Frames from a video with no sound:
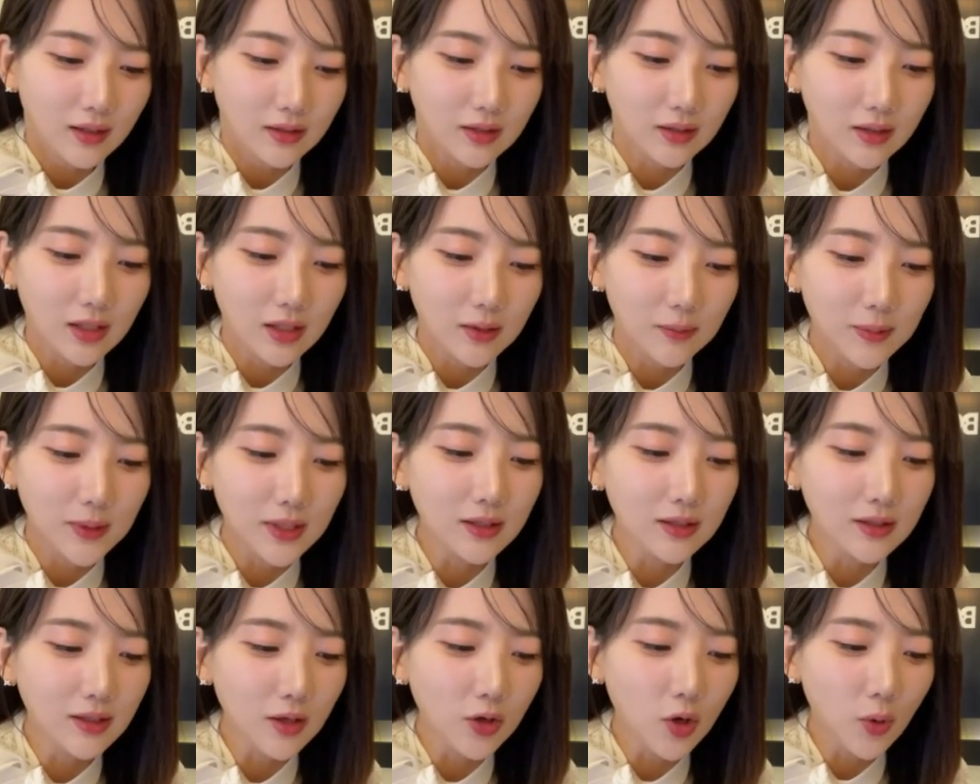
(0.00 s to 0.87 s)
특히
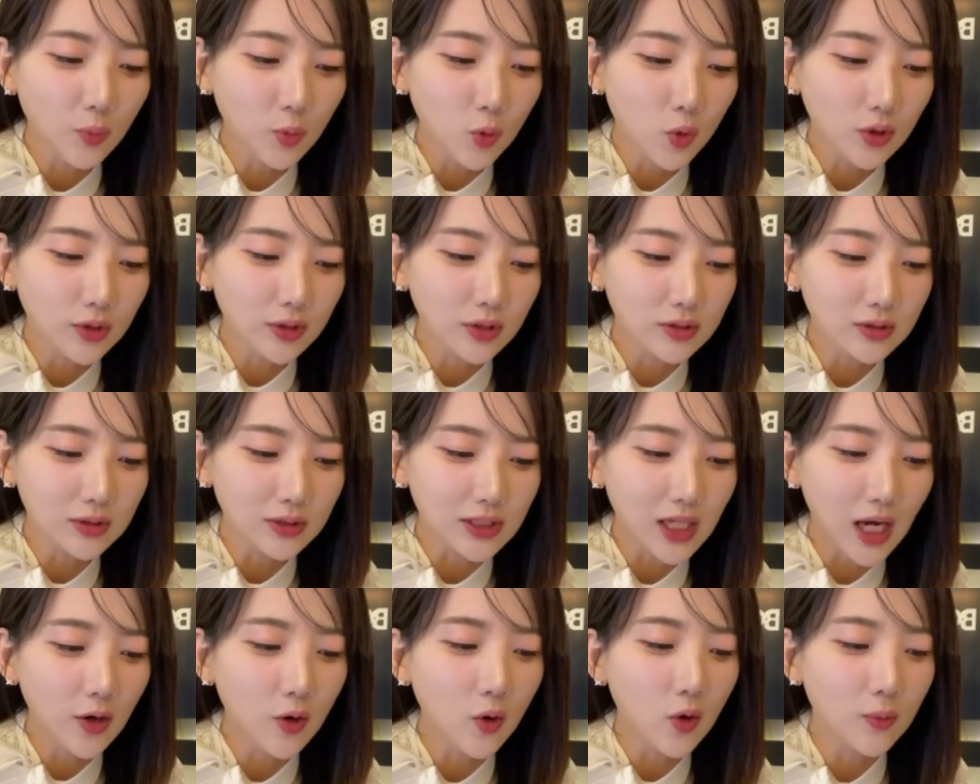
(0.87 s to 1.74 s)
비은행업권은
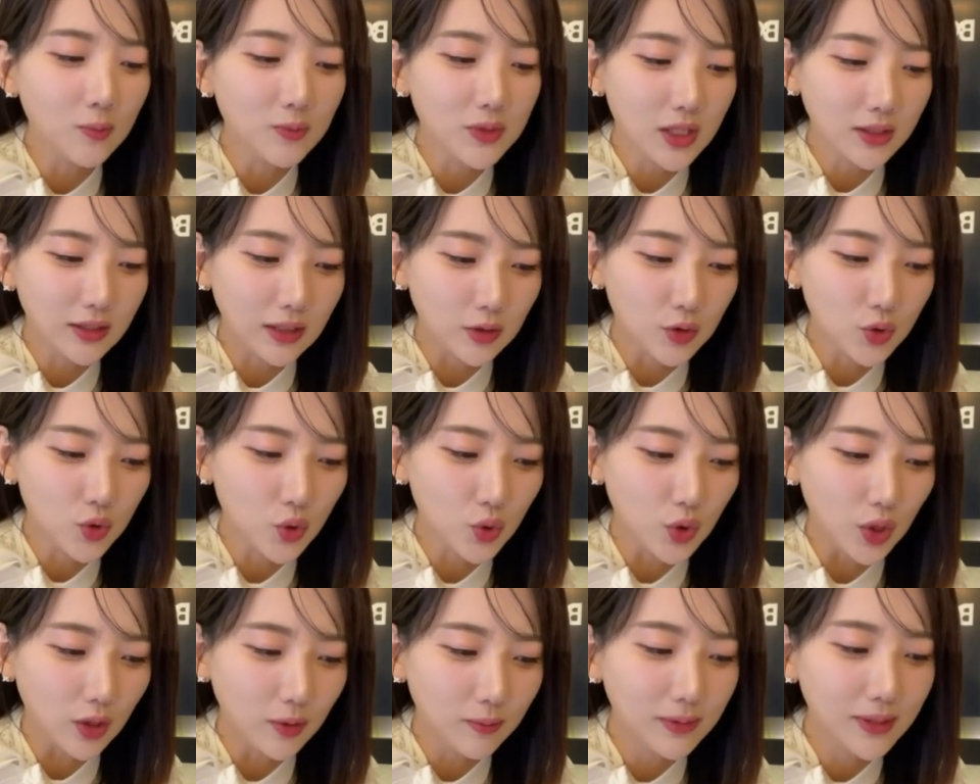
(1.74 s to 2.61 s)
자영업자
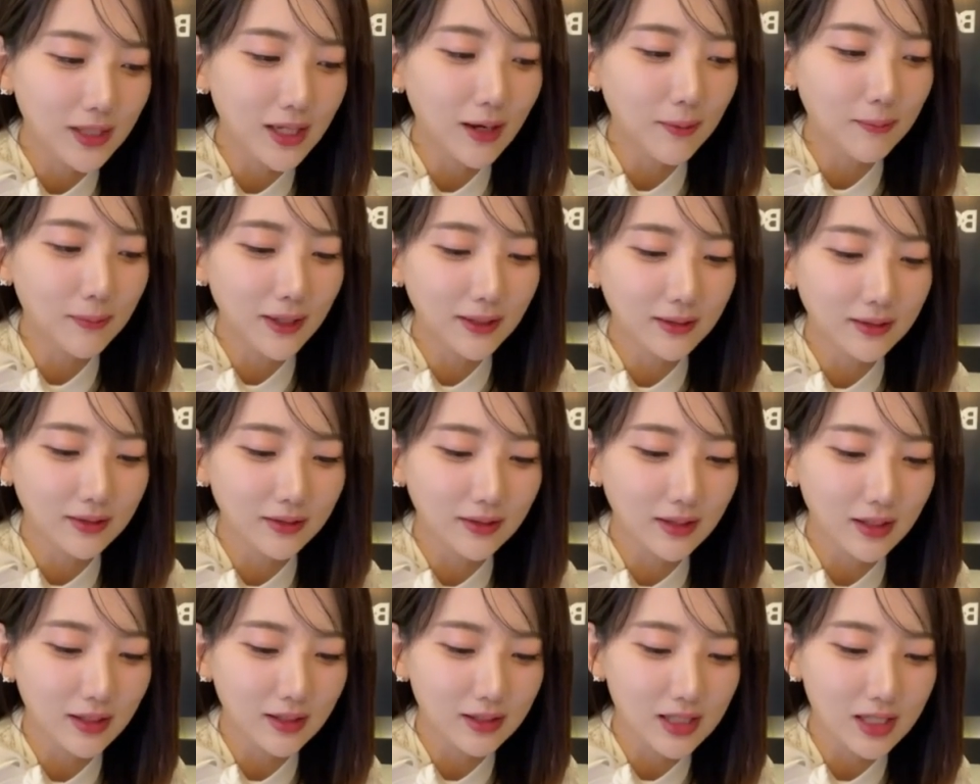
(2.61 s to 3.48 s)
대출,
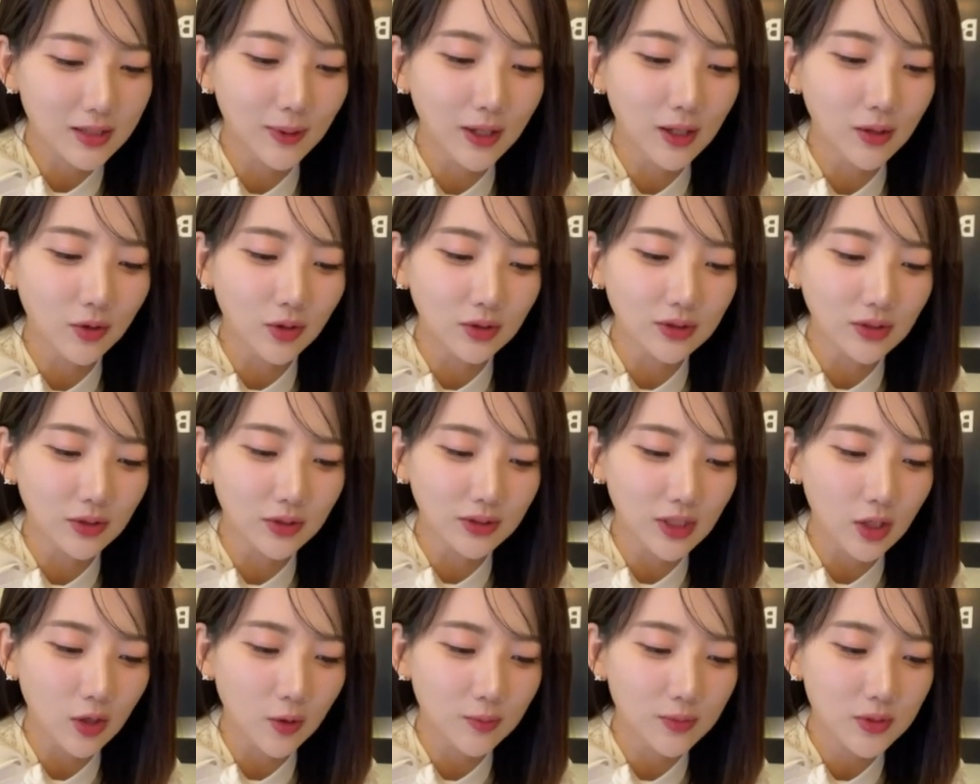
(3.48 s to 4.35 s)
비아파트나 지방건설
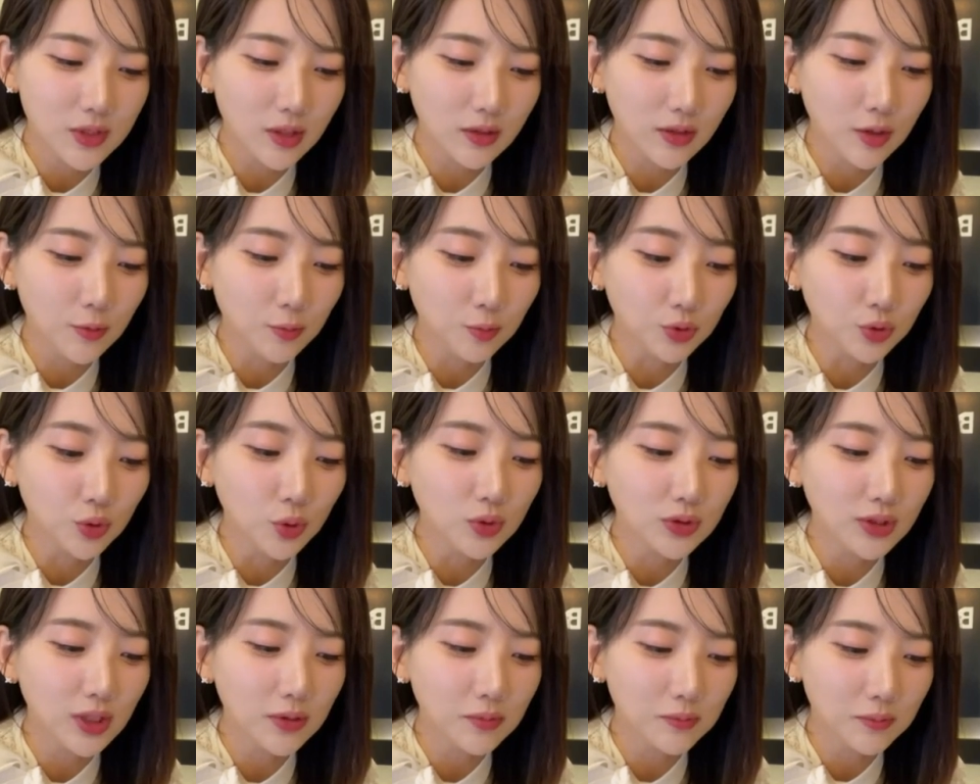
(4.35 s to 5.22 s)
사업장의
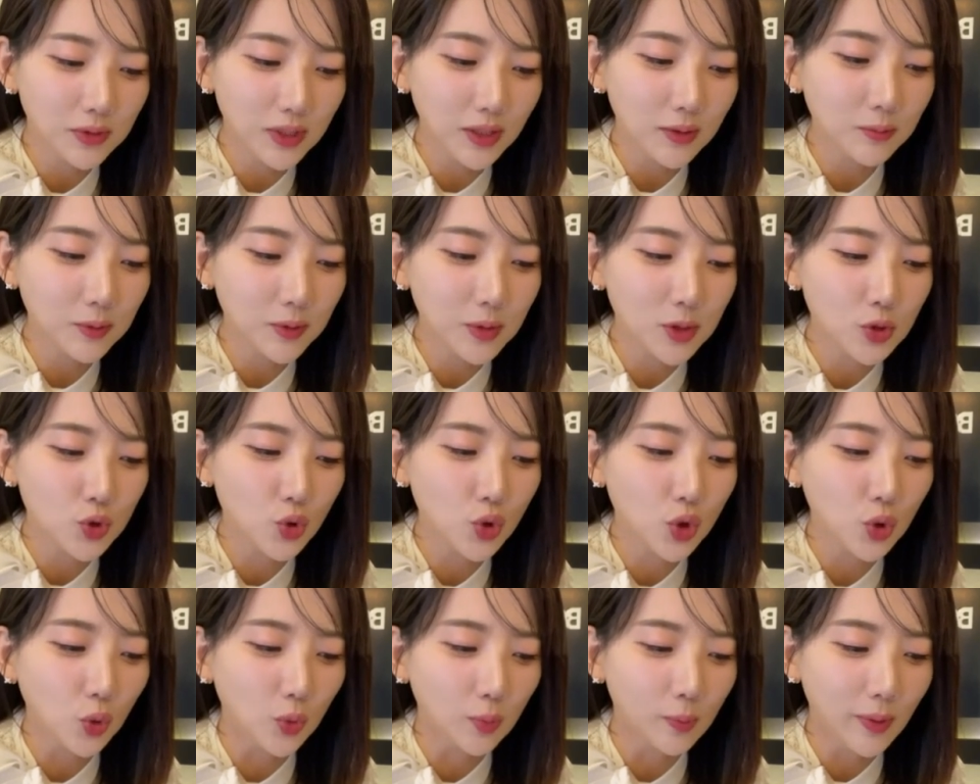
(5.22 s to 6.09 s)
부동산 PF
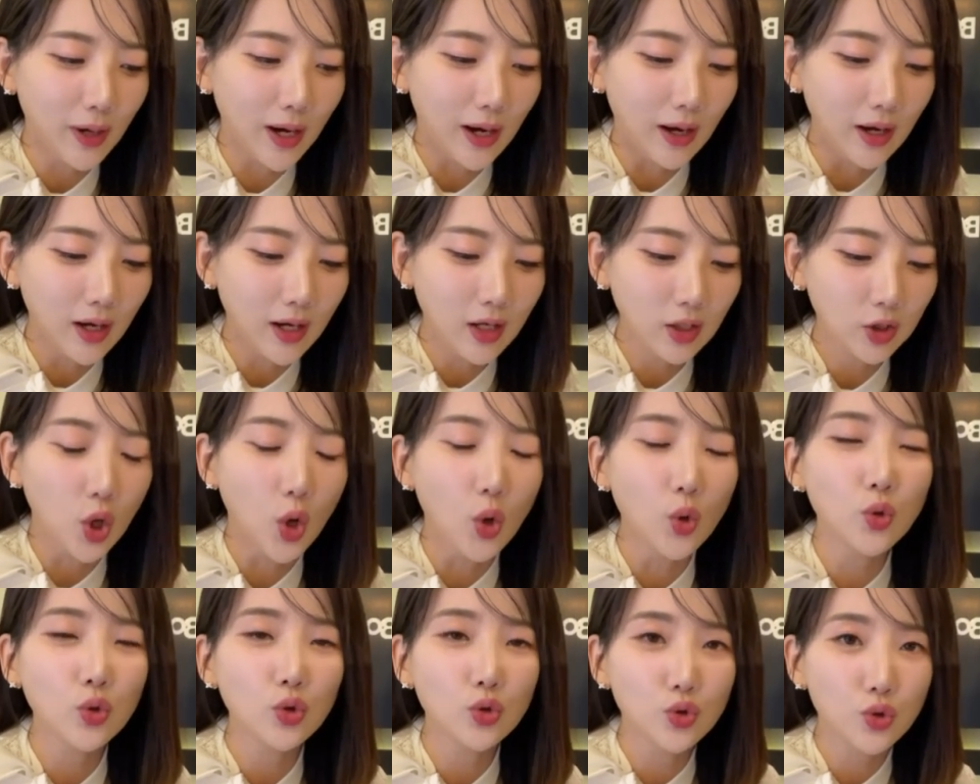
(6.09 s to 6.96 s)
비중이 높아
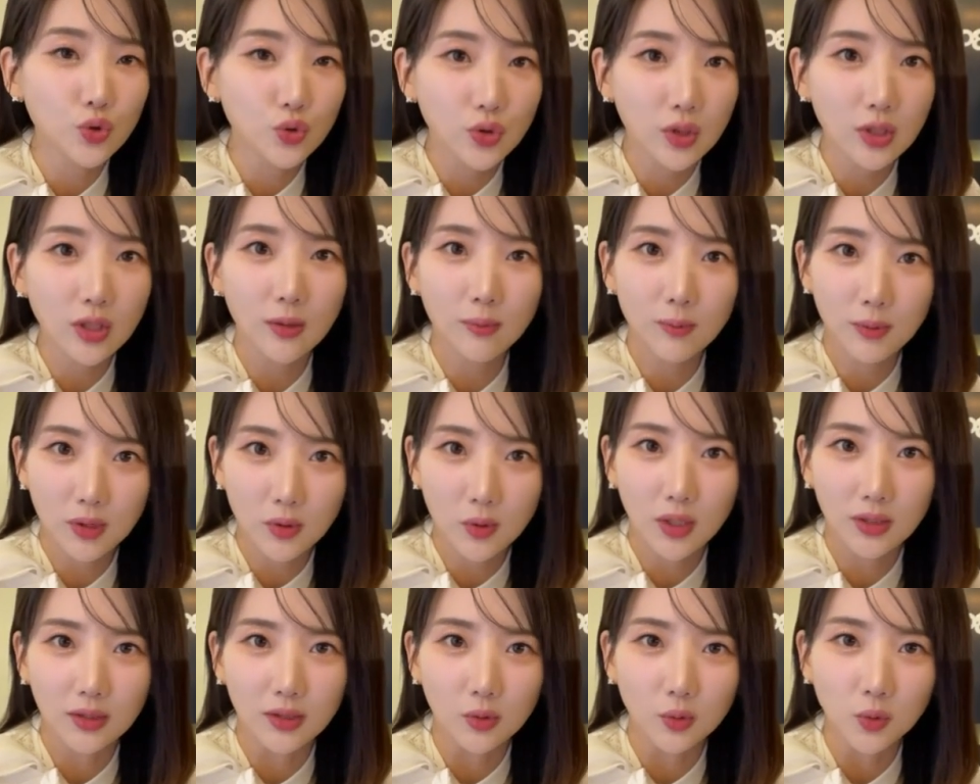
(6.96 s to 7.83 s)
더욱 주의가
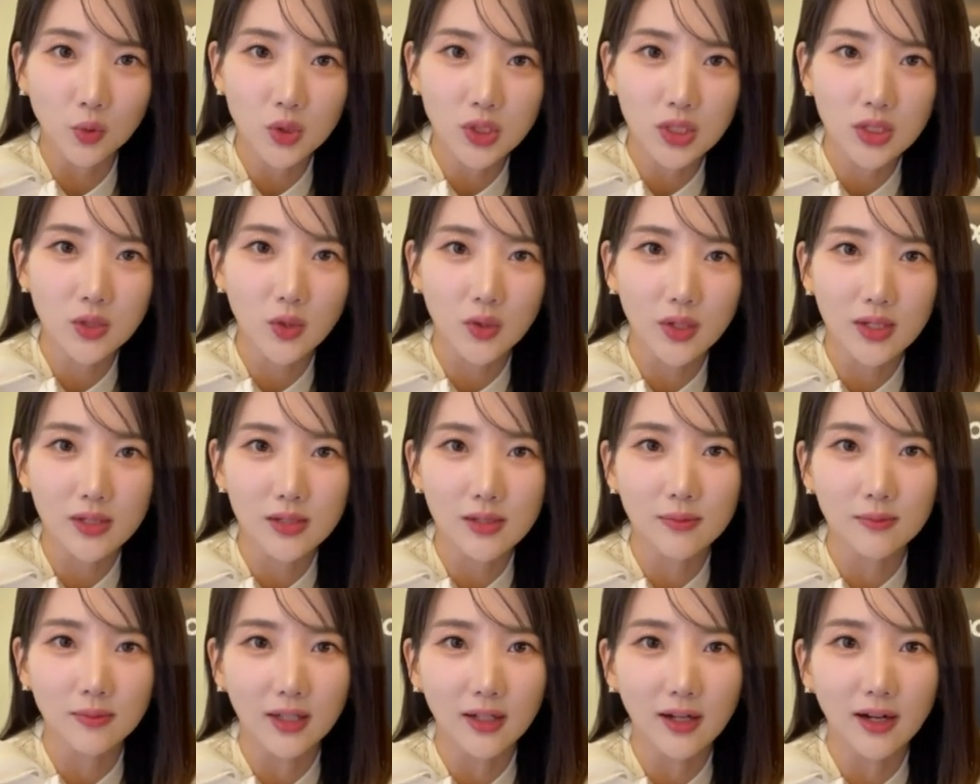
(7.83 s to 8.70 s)
필요하다고
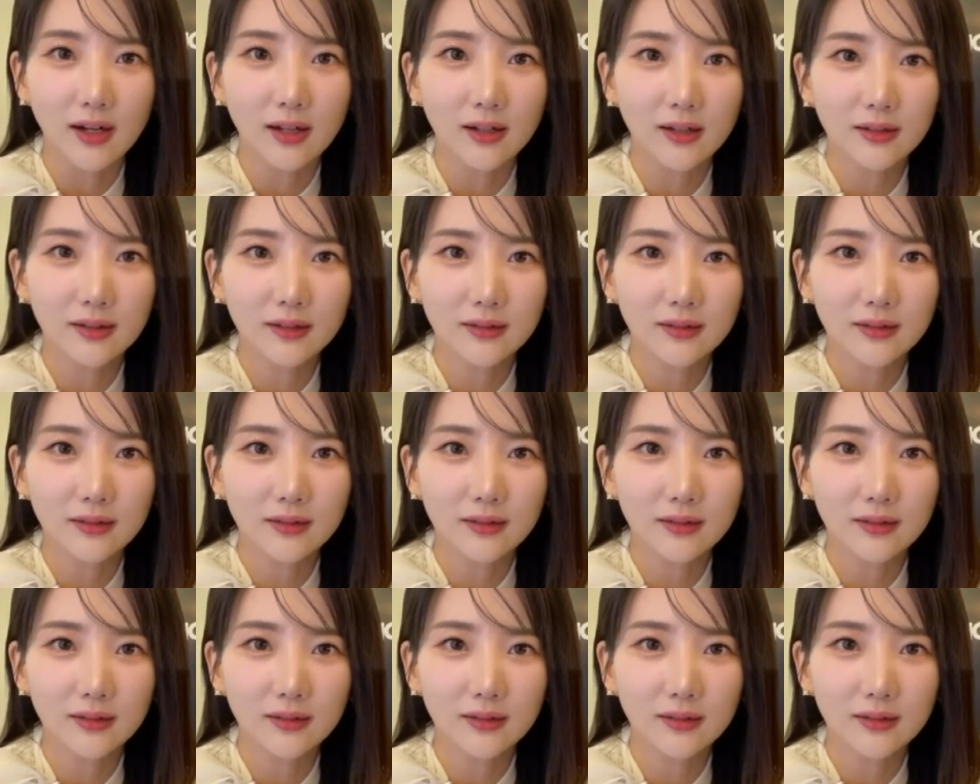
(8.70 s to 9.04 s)
지적했습니다.